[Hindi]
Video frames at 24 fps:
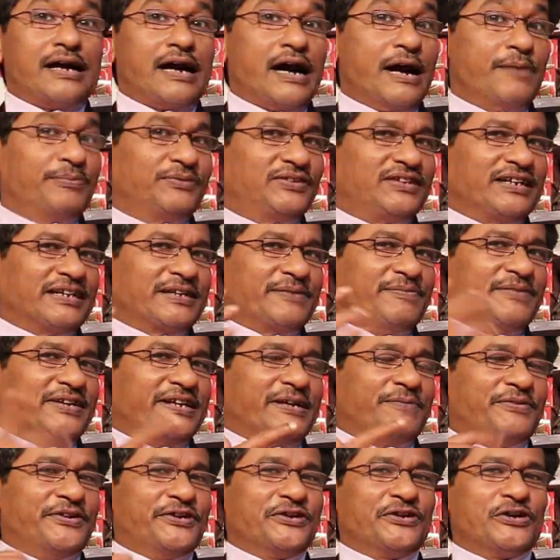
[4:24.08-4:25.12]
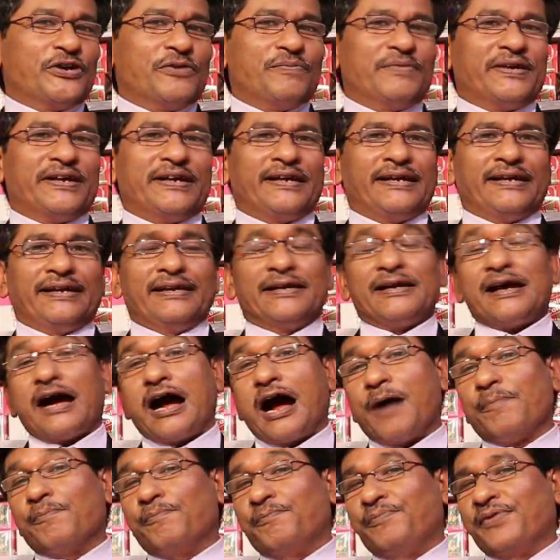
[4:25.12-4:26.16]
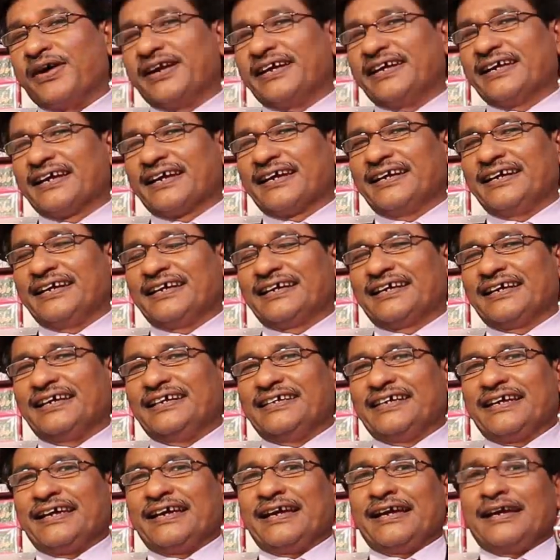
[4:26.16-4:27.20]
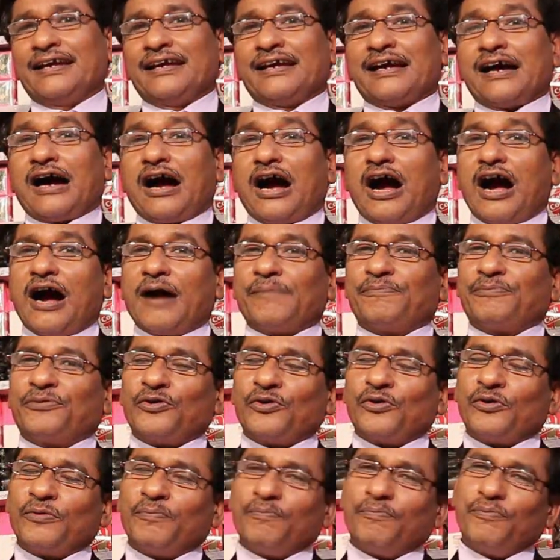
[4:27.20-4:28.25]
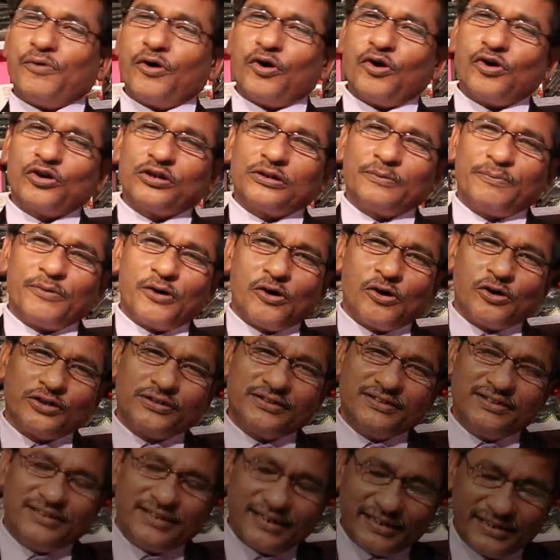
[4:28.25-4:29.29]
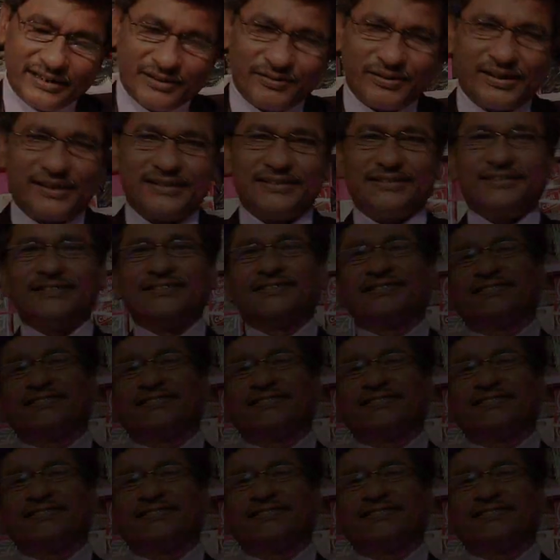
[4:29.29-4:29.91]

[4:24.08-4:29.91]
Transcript: अब तक मेरे वीडियो में बने रहने के लिए आपको बहुत बहुत धन्यवाद